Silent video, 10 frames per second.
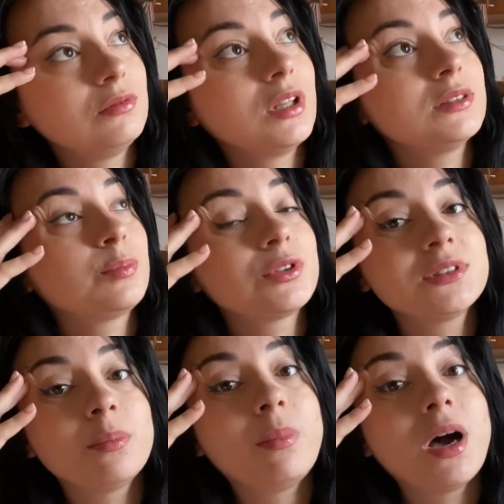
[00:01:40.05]
у нас
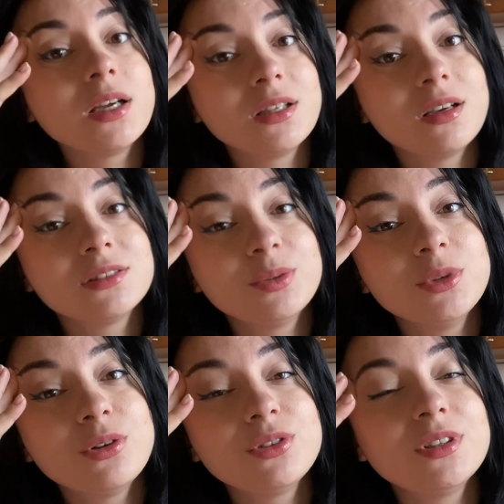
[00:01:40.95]
просто баня,
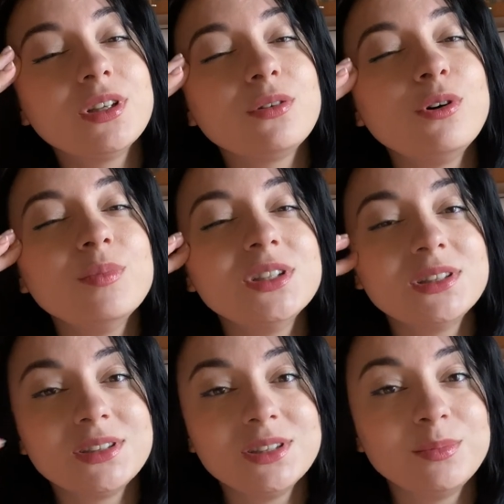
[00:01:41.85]
особенно вот в этой
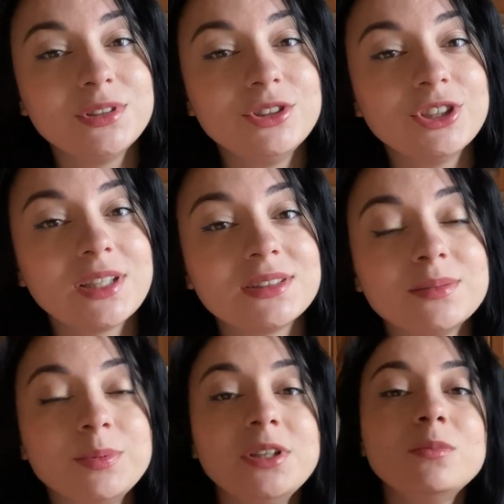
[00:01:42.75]
комнате, где мы сейчас
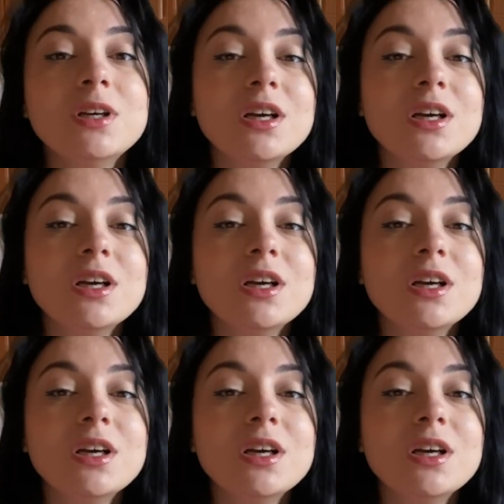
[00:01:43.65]
спим.